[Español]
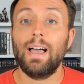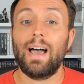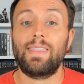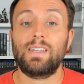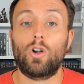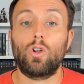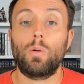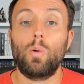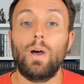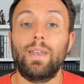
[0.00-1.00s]
hacerse con
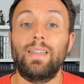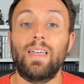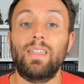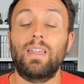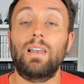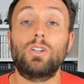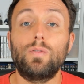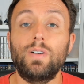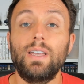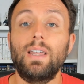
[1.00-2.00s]
Obi-Wan y hacerle
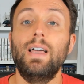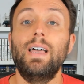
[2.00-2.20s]
sufrir,